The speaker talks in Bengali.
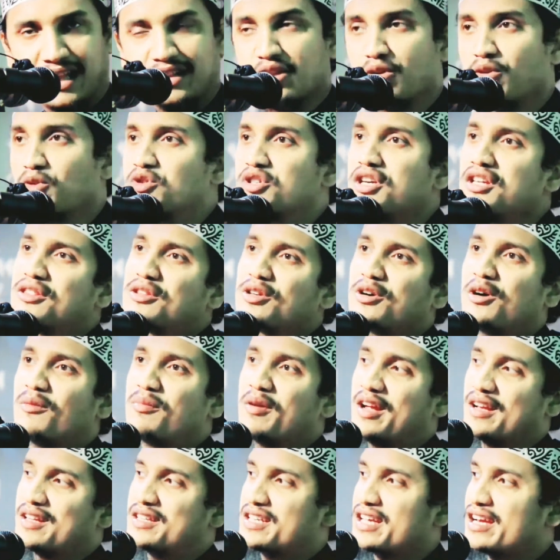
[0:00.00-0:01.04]
তাদের উচিত
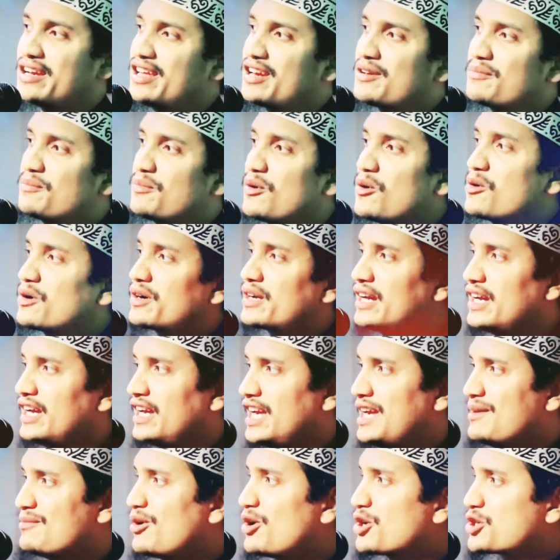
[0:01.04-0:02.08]
হবে ছেলের বউকে
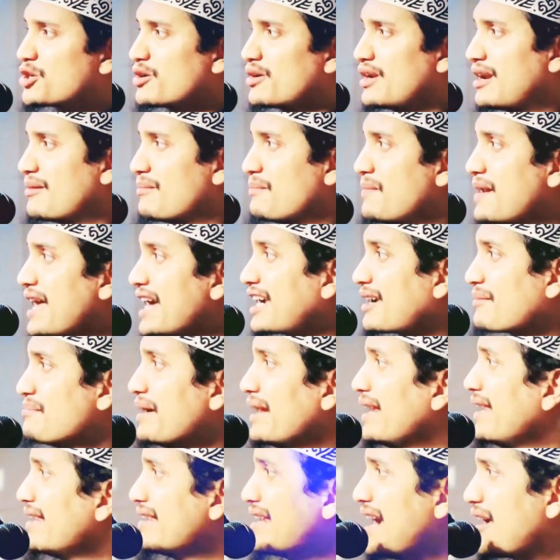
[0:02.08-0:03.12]
ইমোশনাল
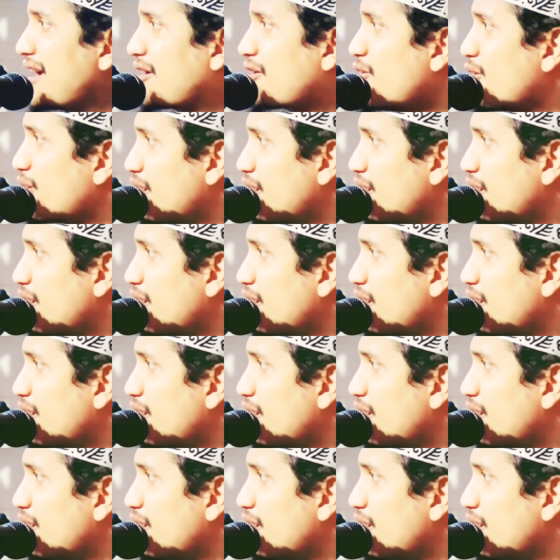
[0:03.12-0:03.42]
ব্ল্যাকমেল না